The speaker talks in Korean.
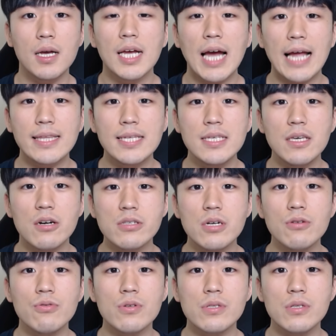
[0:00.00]
같은
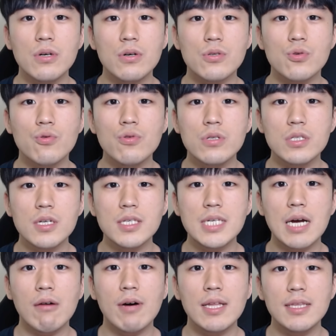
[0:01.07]
여성으로서 조국 전
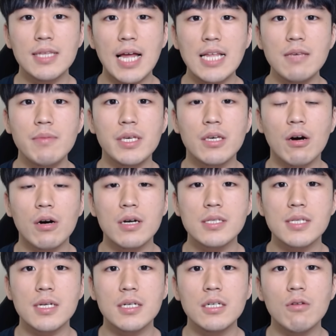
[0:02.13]
장관 따님이
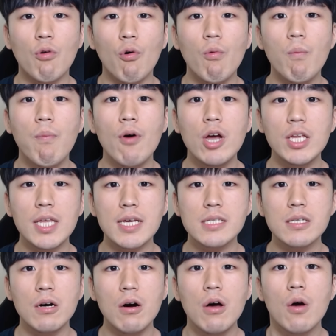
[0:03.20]
겪었을 그 공포에
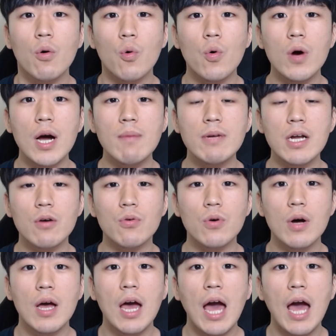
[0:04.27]
대해서 공감을 하고